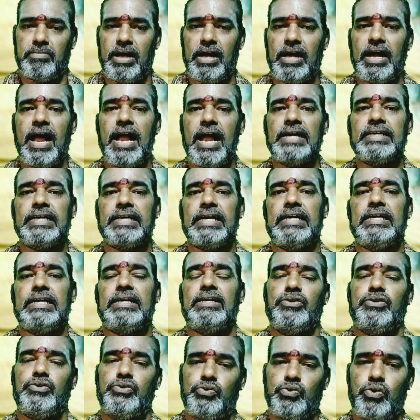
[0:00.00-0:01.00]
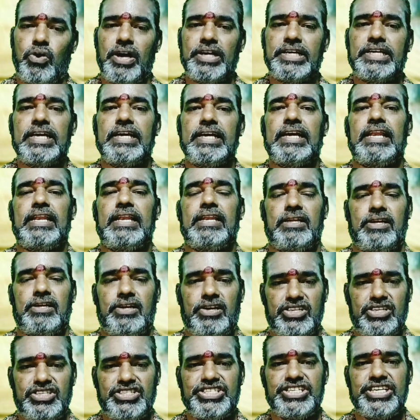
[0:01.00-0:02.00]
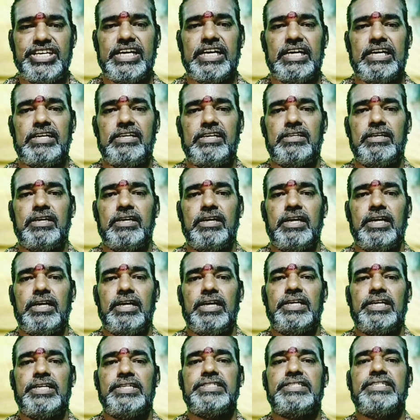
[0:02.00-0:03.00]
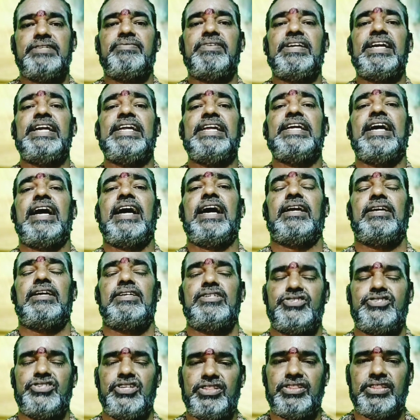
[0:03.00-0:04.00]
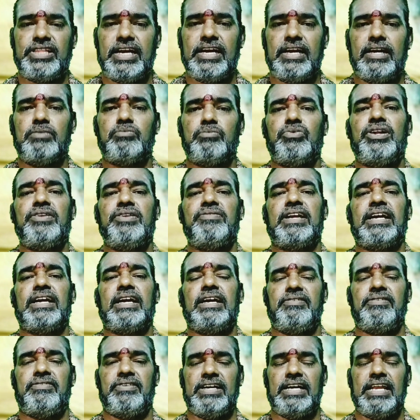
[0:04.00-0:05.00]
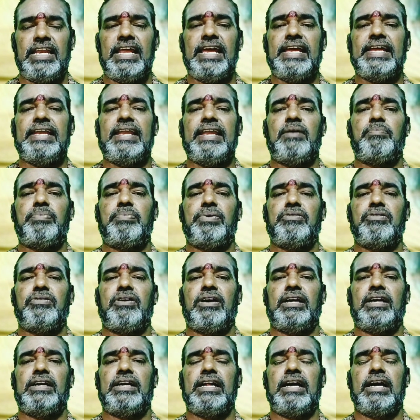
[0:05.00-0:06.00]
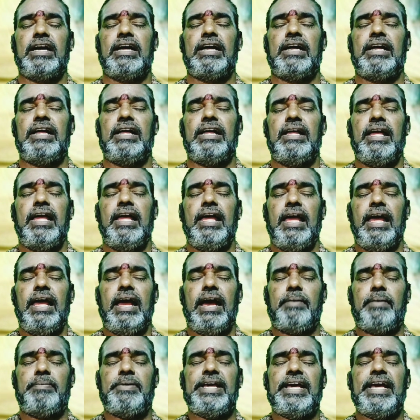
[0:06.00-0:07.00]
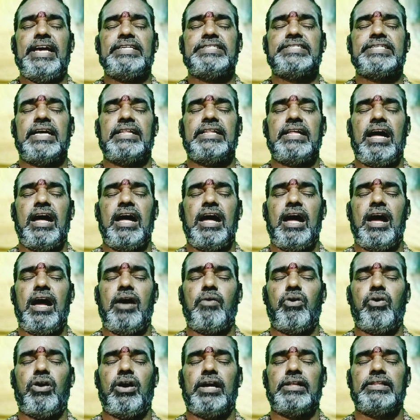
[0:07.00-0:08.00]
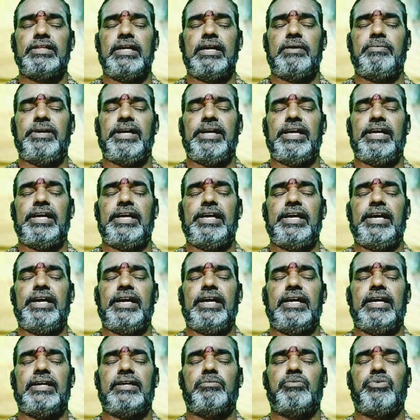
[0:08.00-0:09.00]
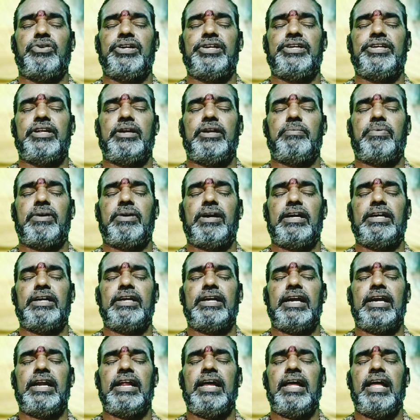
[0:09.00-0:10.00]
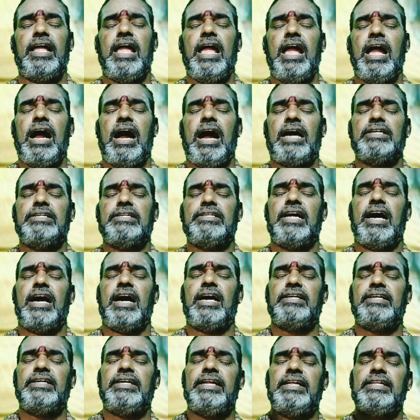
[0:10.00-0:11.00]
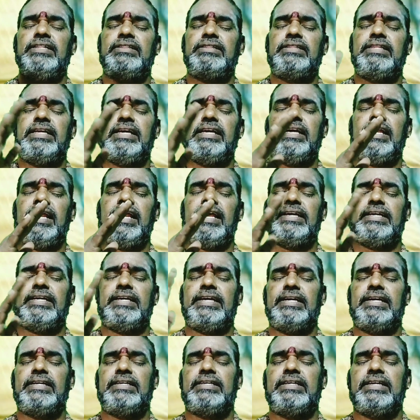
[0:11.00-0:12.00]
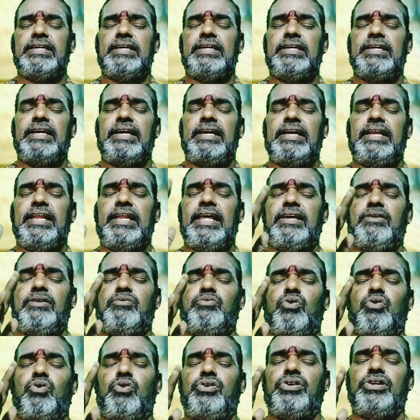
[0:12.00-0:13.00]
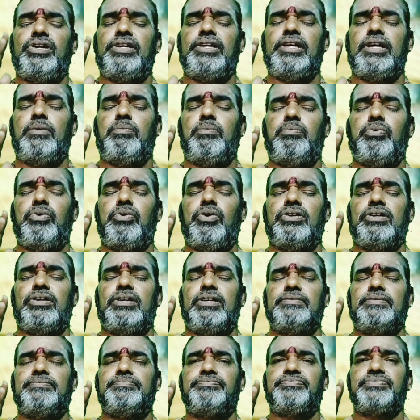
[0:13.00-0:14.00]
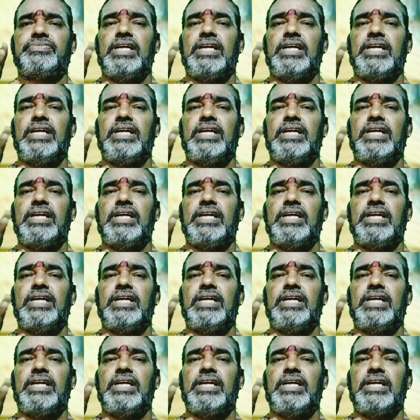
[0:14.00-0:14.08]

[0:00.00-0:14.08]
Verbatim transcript: மகான்கள் யோகிகள் ரிஷிகள் சிவனடியார்கள் சித்தர்கள் முனிவர்கள் இவங்கெல்லாம் என்ன பண்ணுவாங்கன்னா அப்படியே சதா உட்காந்து அப்படியே கண்ணை மூடிட்டு இருப்பாங்க என்னன்னா அதுதான் நித்திரை கெட்டு நினைவோடு இருப்போர்க்கு